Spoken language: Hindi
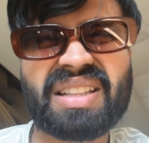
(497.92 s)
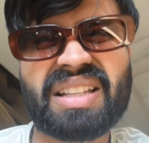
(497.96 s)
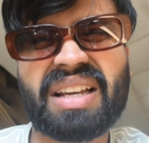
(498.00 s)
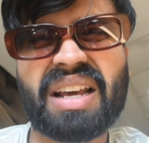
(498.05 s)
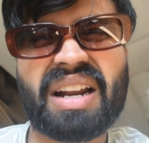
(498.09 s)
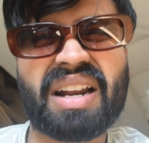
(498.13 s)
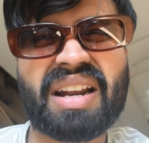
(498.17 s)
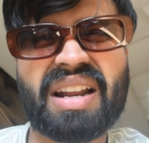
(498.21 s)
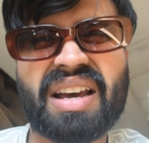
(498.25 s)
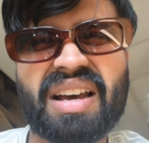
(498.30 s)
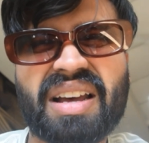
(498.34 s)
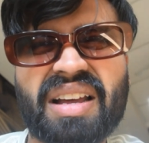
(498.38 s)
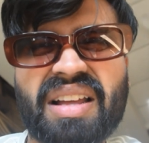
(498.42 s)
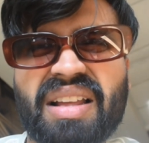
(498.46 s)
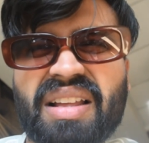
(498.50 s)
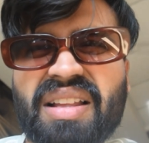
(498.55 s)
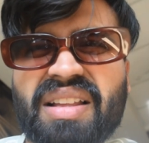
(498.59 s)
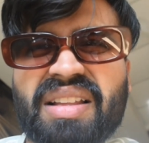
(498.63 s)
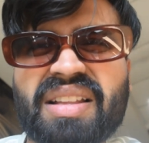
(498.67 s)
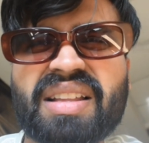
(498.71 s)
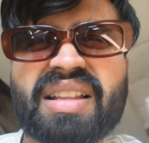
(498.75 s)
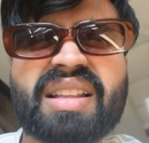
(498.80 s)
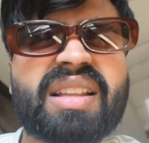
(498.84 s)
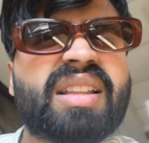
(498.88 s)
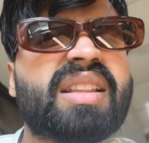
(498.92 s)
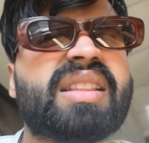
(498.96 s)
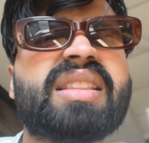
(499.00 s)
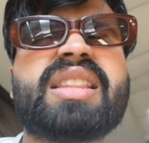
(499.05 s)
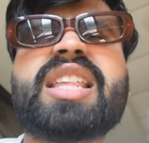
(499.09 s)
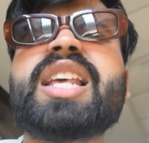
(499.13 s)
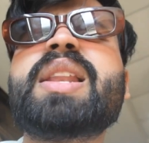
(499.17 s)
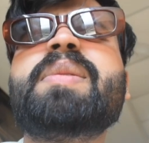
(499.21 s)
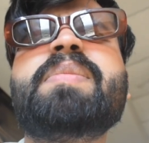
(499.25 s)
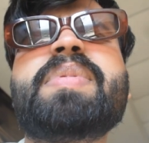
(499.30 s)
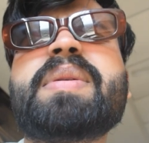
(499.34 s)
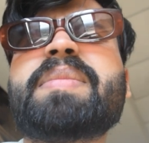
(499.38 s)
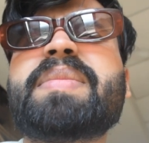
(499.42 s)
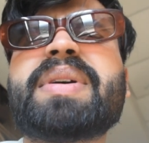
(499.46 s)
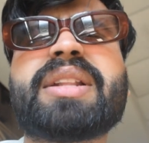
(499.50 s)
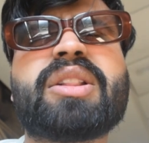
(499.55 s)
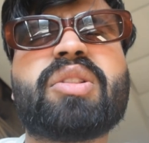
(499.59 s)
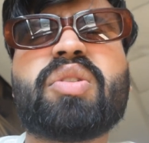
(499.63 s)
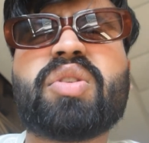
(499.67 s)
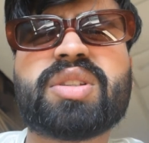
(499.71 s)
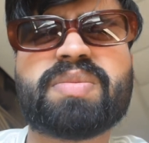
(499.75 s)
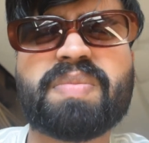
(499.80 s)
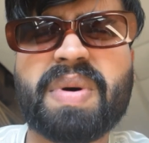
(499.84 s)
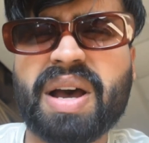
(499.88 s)
मत करना दिल पे
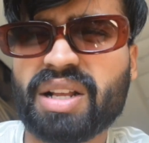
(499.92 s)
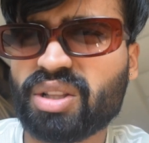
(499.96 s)
मत लो इस